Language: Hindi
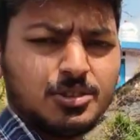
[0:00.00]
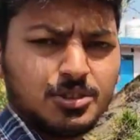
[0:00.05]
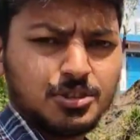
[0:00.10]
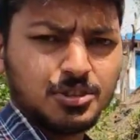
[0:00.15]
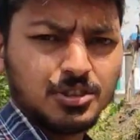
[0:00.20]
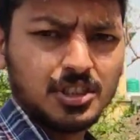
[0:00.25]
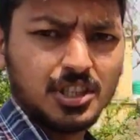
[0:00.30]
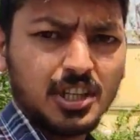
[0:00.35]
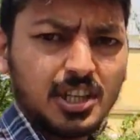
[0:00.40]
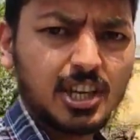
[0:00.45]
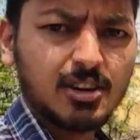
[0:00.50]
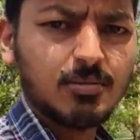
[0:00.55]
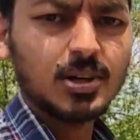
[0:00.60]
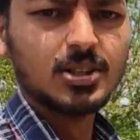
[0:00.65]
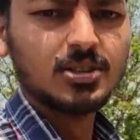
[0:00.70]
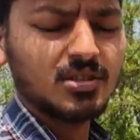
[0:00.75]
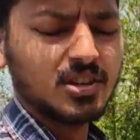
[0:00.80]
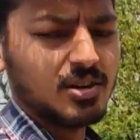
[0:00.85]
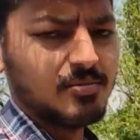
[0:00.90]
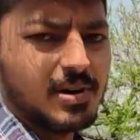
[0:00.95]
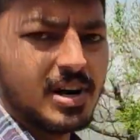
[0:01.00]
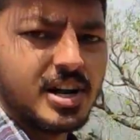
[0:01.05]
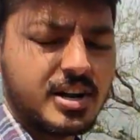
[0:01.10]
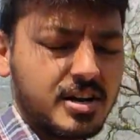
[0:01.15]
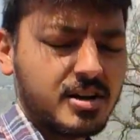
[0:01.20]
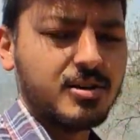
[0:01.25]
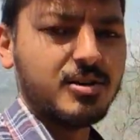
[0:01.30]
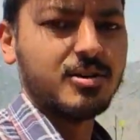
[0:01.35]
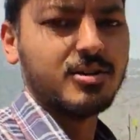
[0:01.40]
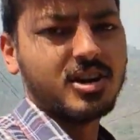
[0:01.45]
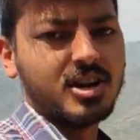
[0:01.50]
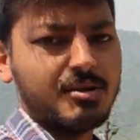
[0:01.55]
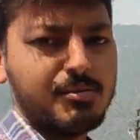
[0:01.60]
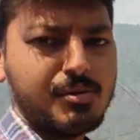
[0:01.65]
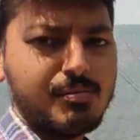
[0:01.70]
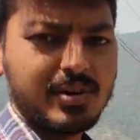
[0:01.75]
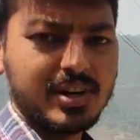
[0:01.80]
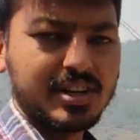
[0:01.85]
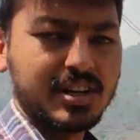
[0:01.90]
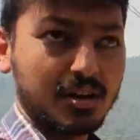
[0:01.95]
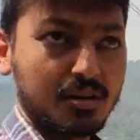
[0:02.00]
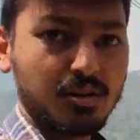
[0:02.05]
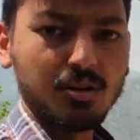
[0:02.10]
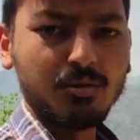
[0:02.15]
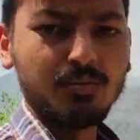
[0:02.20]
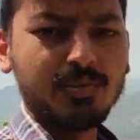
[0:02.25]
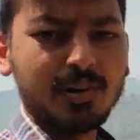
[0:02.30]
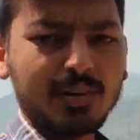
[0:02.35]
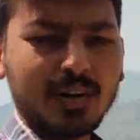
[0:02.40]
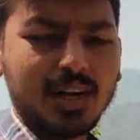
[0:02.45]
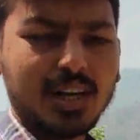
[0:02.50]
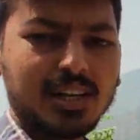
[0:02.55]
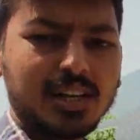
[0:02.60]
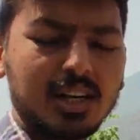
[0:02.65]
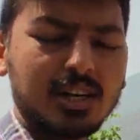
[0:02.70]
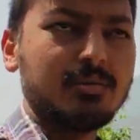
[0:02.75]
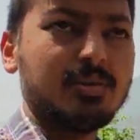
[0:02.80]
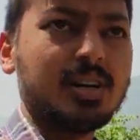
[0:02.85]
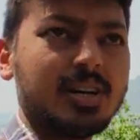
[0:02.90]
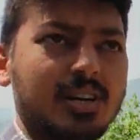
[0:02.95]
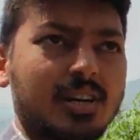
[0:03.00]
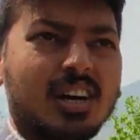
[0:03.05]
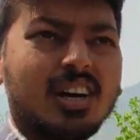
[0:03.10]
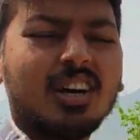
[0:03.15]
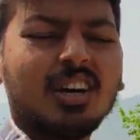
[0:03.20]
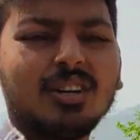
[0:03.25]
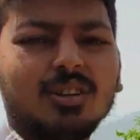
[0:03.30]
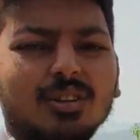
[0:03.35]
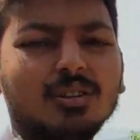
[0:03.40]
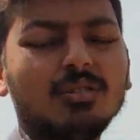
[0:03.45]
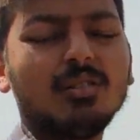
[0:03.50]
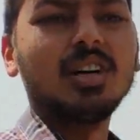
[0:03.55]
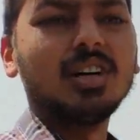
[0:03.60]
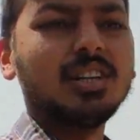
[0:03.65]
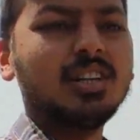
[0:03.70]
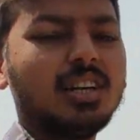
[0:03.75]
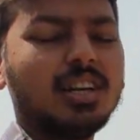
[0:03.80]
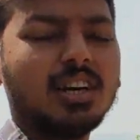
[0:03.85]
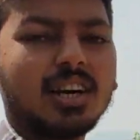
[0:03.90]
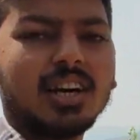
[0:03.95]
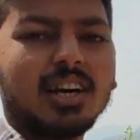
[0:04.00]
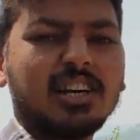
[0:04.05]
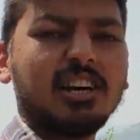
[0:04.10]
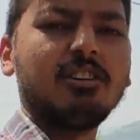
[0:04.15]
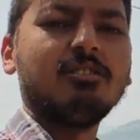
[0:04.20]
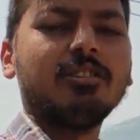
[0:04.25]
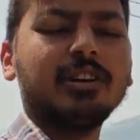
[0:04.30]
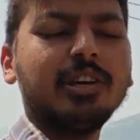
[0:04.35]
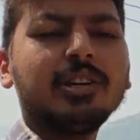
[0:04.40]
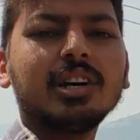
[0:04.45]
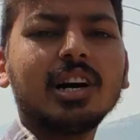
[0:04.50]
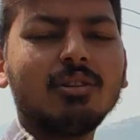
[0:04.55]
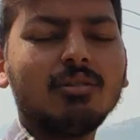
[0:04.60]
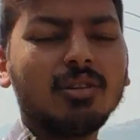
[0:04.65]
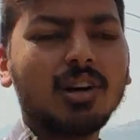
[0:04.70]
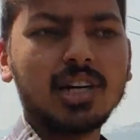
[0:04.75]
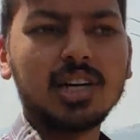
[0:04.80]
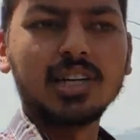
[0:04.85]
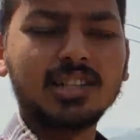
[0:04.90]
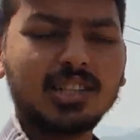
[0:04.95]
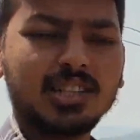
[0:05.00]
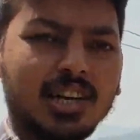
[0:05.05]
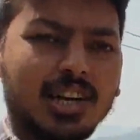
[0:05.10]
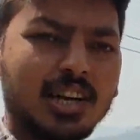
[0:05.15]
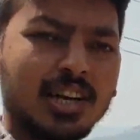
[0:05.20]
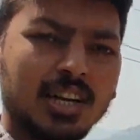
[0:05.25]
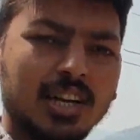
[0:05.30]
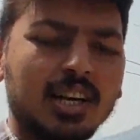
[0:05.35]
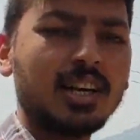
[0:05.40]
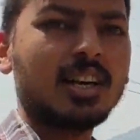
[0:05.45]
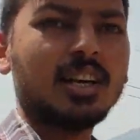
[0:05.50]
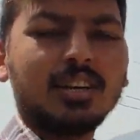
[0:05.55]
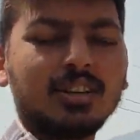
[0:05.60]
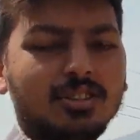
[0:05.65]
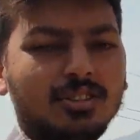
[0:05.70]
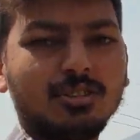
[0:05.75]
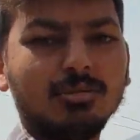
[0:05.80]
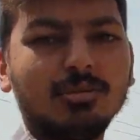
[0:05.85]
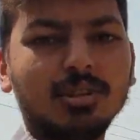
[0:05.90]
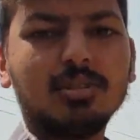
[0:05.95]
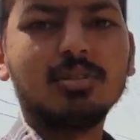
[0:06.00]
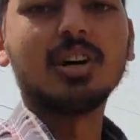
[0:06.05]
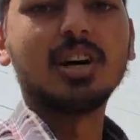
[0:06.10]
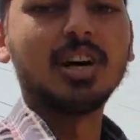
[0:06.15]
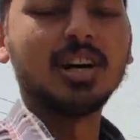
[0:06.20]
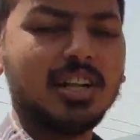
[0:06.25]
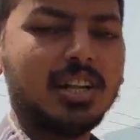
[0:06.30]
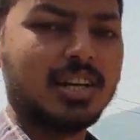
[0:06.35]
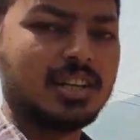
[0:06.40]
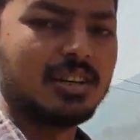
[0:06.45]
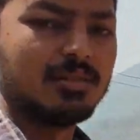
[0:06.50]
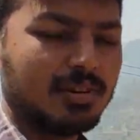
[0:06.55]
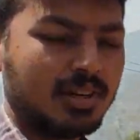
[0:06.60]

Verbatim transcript: दोस्तों दिन के बज चुके हैं बारह और अभी मैं जा रहा हूँ ऊपर वाले घर में तो वहाँ दिन का खाना वहीं खाऊँगा आज का सुबह तो खा लिया था